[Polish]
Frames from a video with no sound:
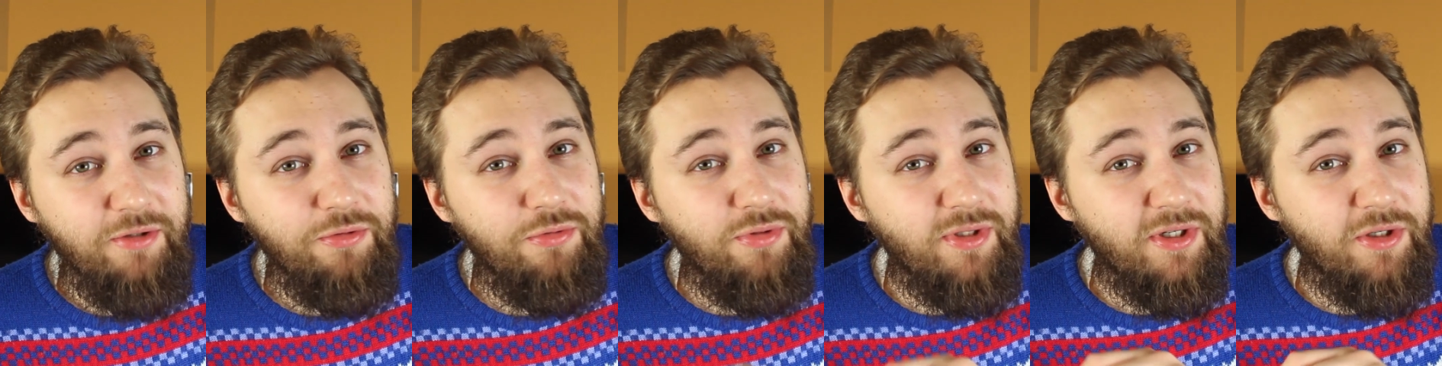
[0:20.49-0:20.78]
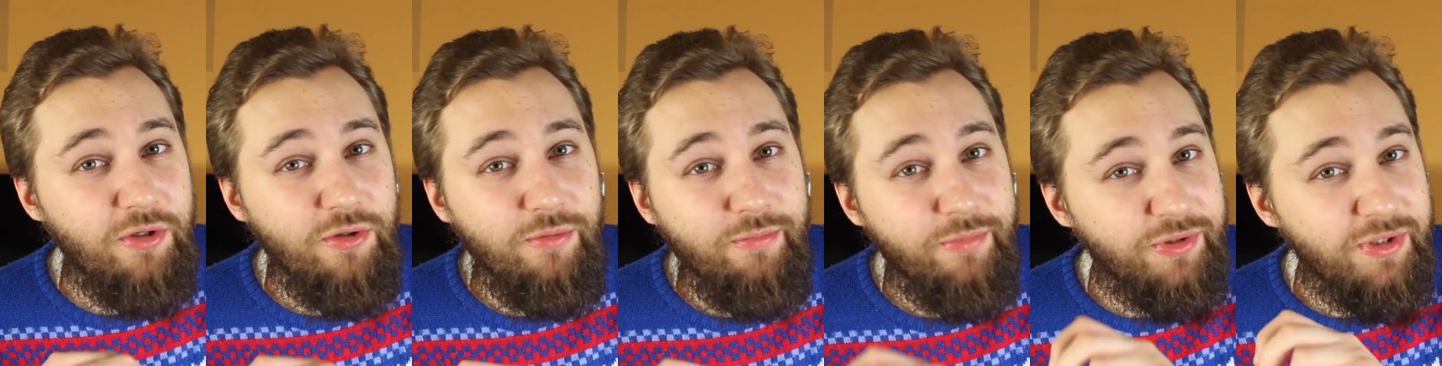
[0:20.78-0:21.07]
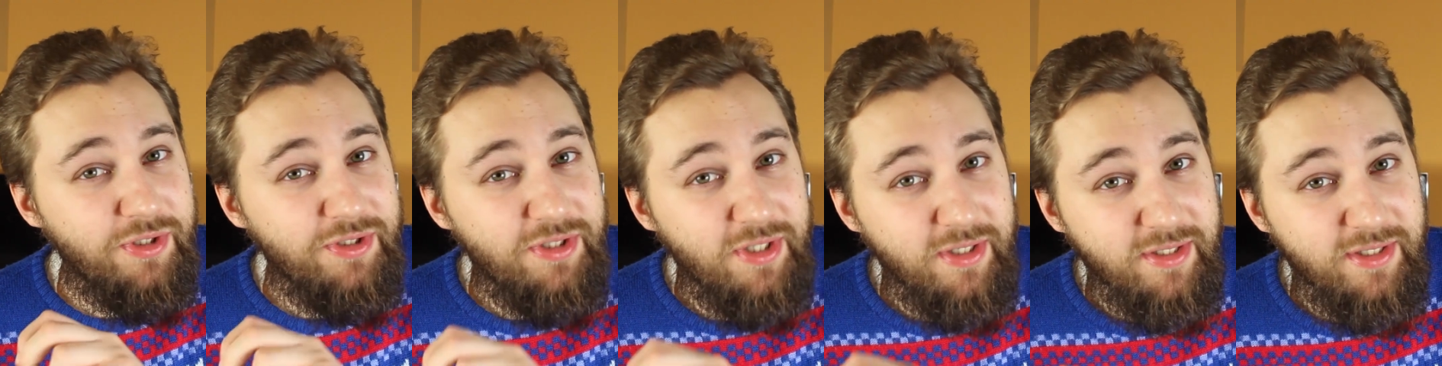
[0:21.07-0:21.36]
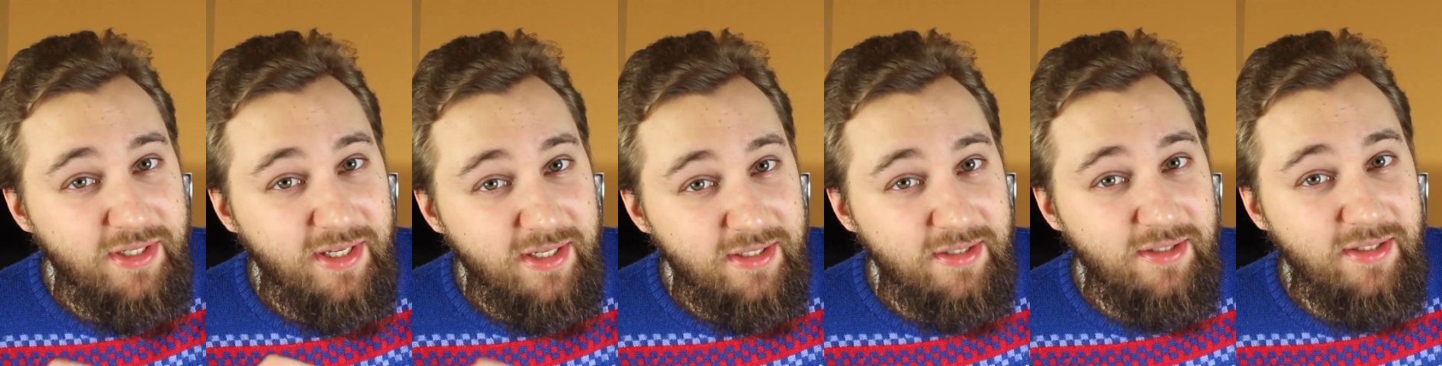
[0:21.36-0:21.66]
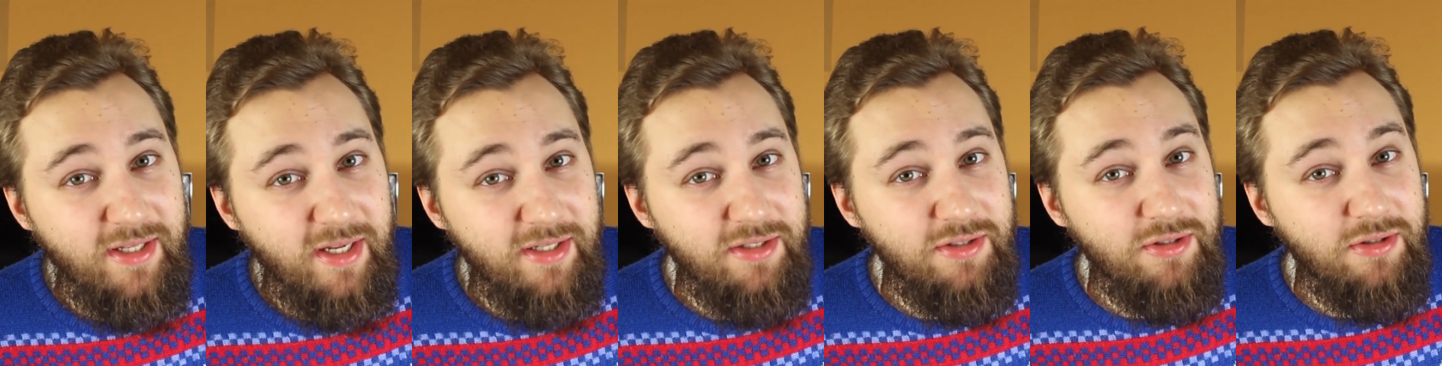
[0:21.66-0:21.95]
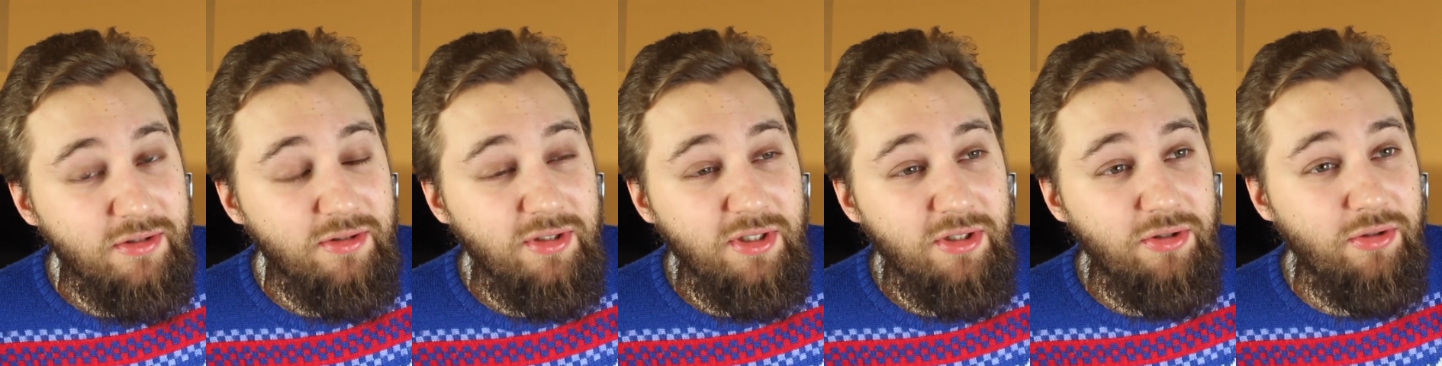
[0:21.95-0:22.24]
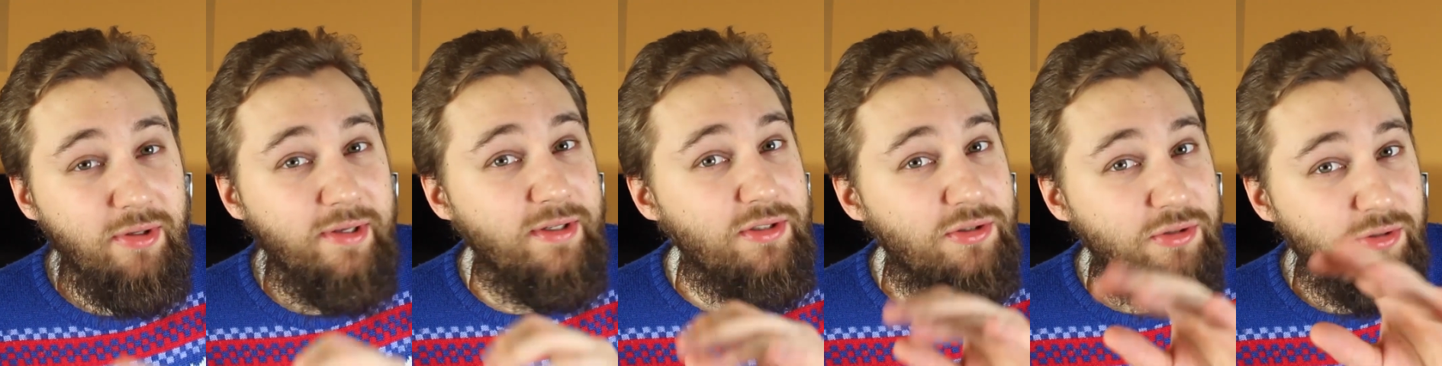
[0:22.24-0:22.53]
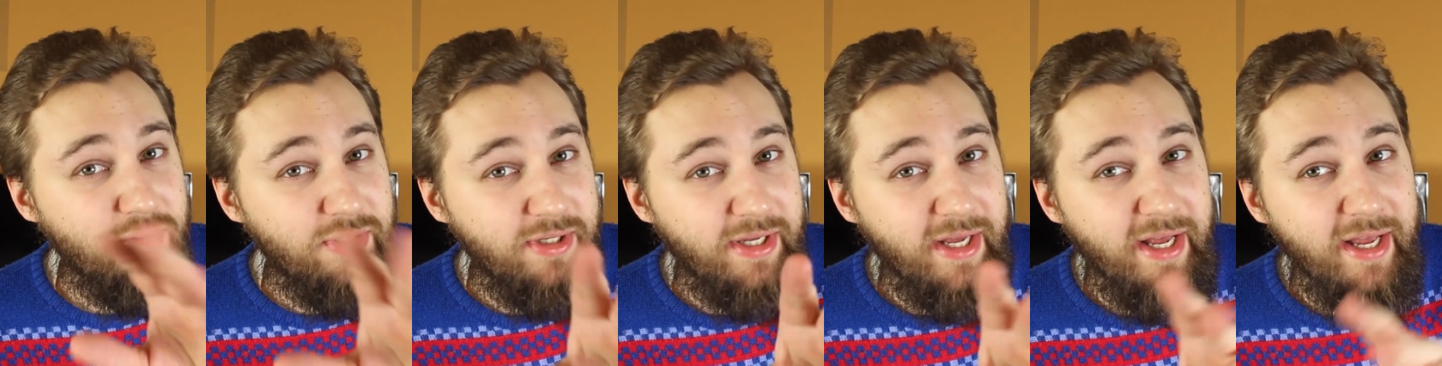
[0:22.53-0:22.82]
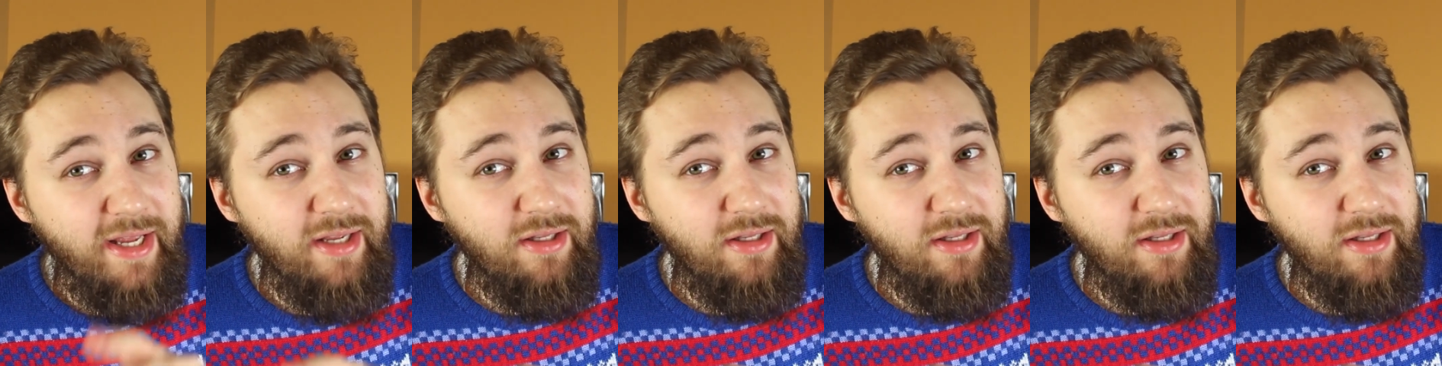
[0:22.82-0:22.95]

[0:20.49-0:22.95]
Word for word: którego możecie nie znać i to jest ok,